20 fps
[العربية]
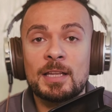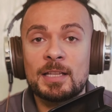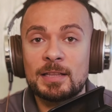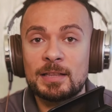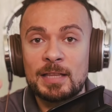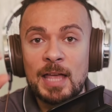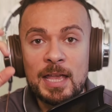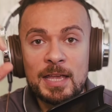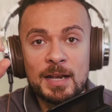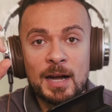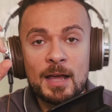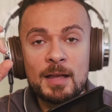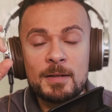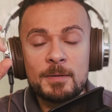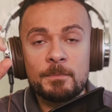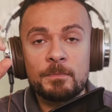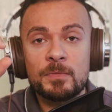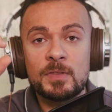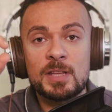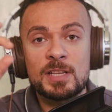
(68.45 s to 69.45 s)
دايره
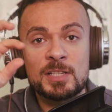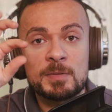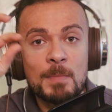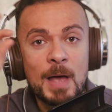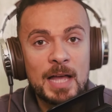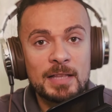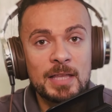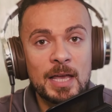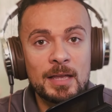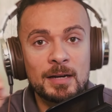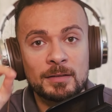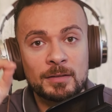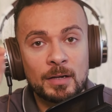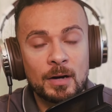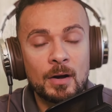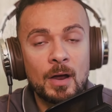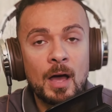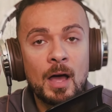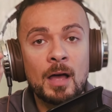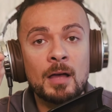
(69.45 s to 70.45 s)
اسمها دايره
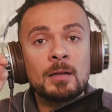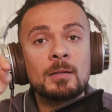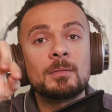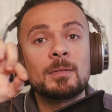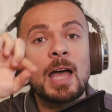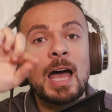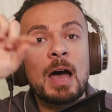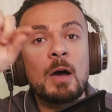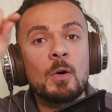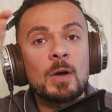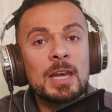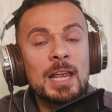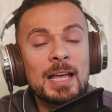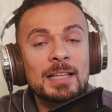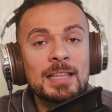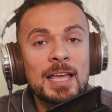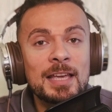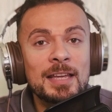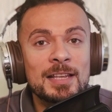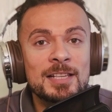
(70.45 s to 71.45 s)
الراحه حواليها
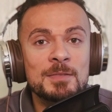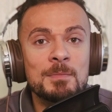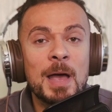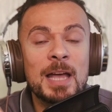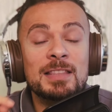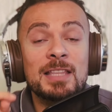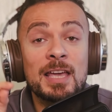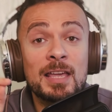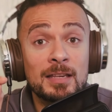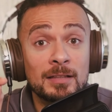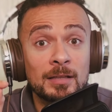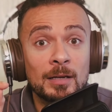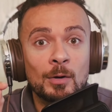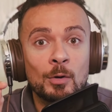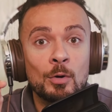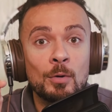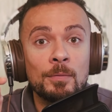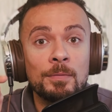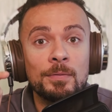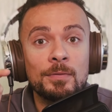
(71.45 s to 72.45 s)
دايره اسمها دايره
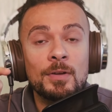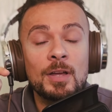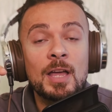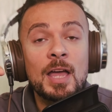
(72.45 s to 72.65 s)
الخوف